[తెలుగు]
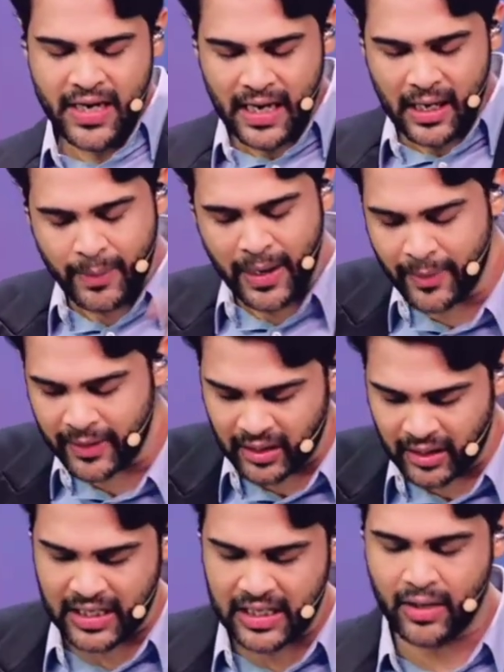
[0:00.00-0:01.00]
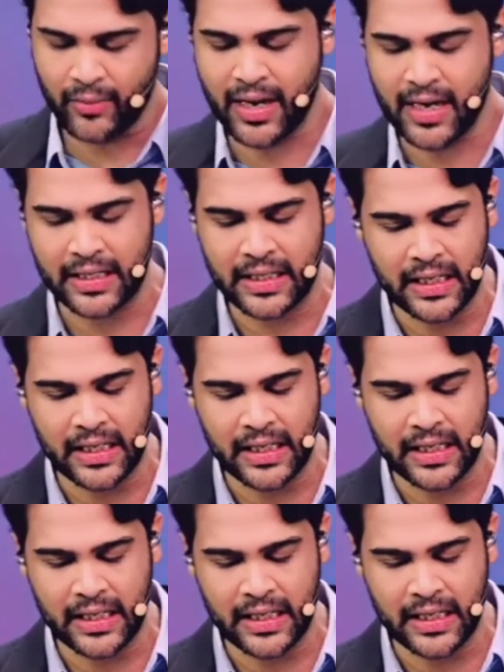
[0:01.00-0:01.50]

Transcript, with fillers: ఎడల భయభక్తులు కలిగిన వారికి